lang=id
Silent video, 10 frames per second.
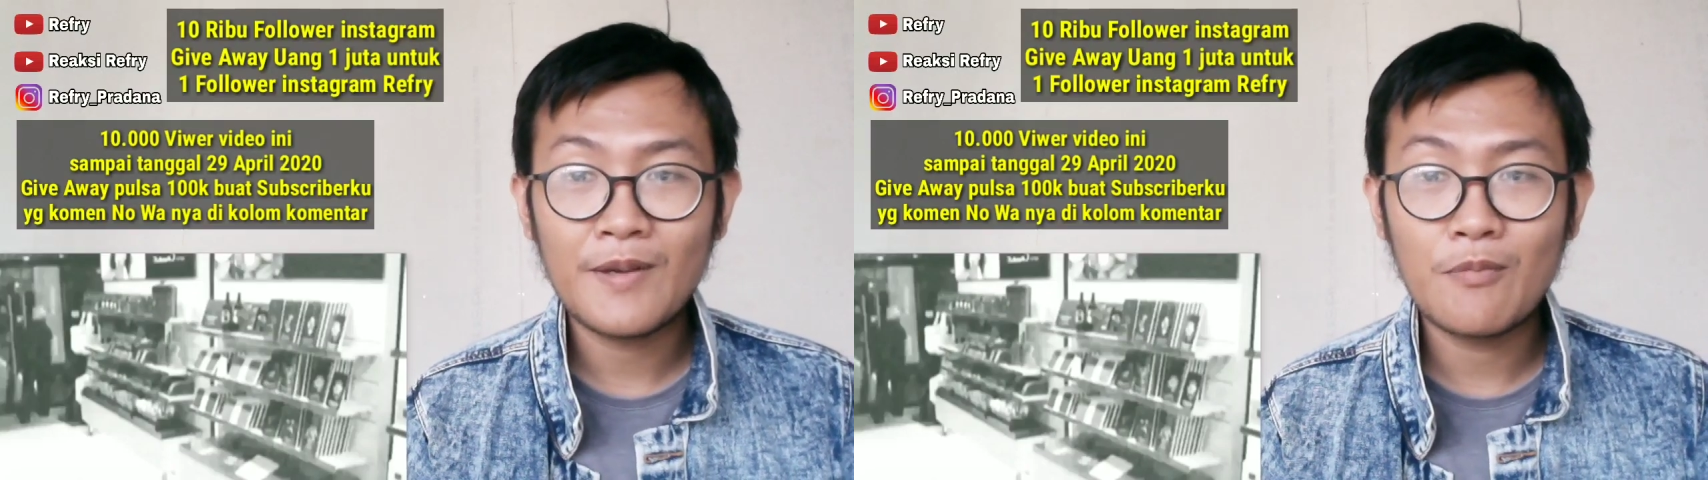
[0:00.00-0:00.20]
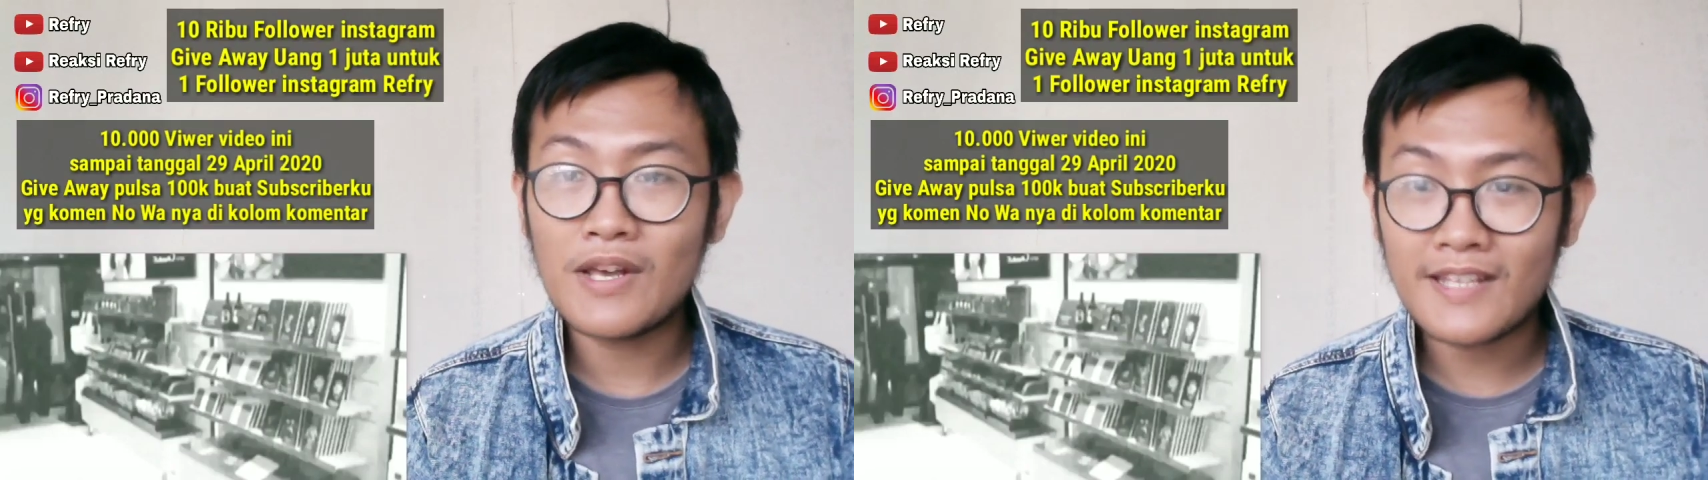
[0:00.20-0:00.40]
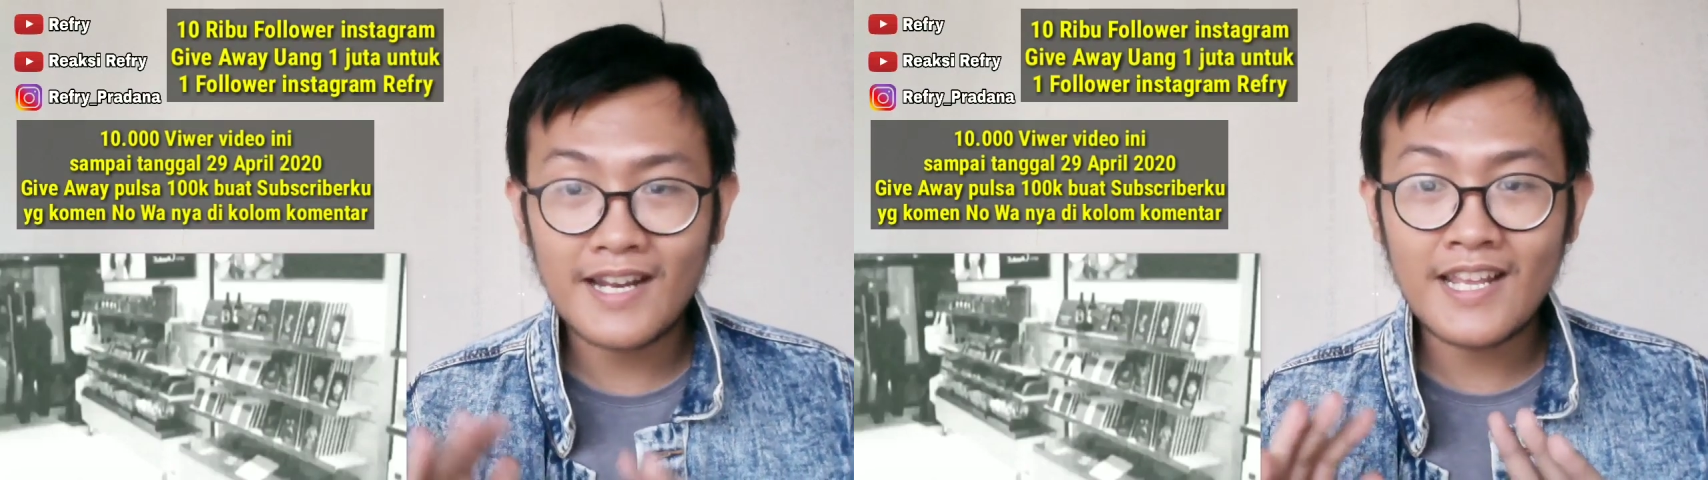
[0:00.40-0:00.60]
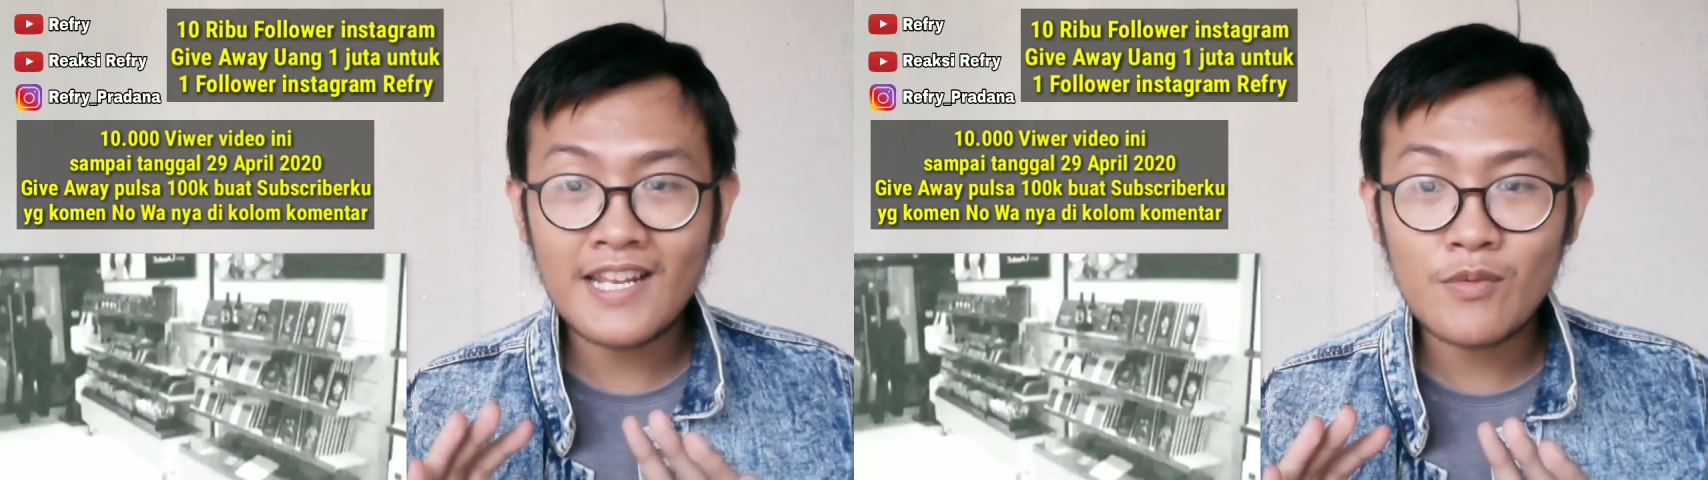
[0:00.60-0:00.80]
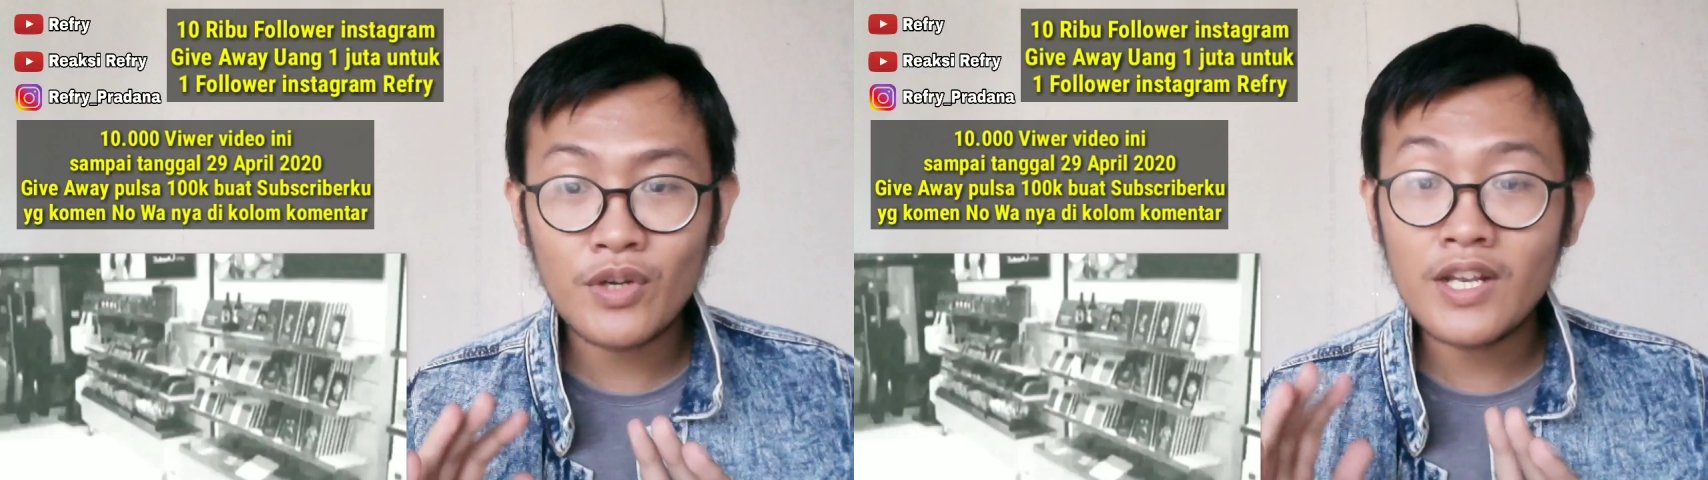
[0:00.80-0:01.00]
buat
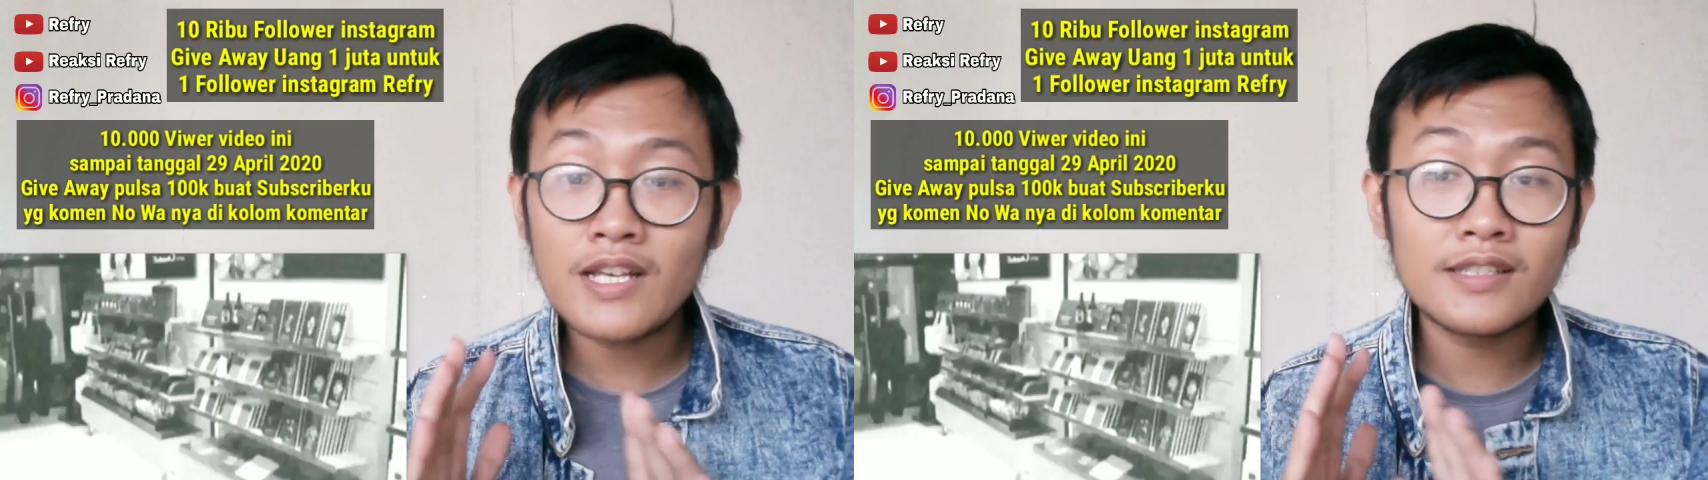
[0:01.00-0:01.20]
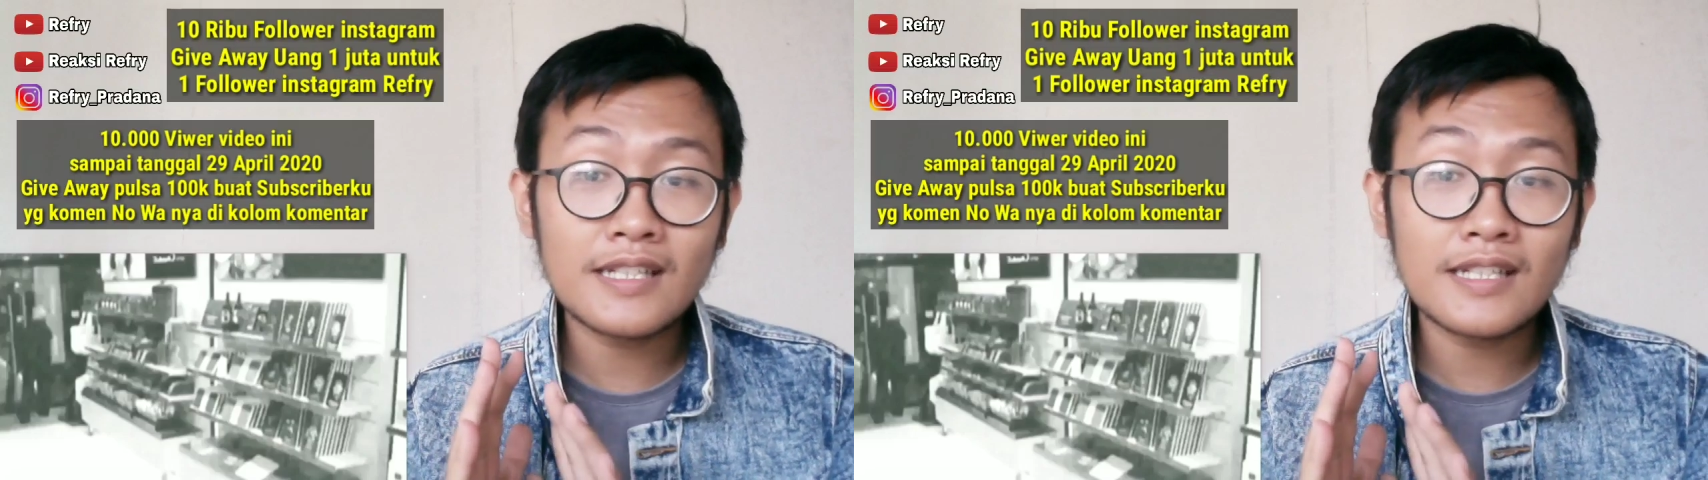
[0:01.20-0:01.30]
kalian yang mungkin yang